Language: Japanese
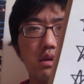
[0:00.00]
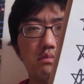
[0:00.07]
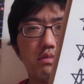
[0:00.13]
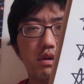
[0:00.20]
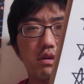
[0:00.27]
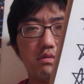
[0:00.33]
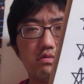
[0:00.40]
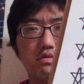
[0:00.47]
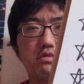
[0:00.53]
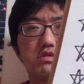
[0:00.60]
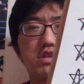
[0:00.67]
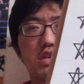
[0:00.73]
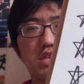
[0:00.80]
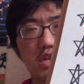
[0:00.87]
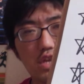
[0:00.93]
まあ一昨
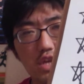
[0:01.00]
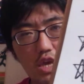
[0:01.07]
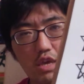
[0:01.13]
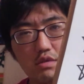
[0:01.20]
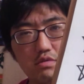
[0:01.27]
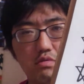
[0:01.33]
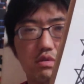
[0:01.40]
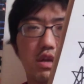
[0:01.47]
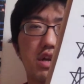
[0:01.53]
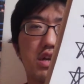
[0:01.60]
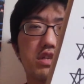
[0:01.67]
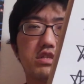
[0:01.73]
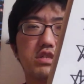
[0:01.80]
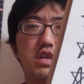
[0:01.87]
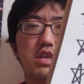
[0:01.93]
年だったっけそんな
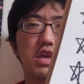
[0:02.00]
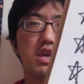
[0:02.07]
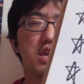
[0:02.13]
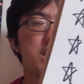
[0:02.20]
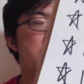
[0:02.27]
感じでね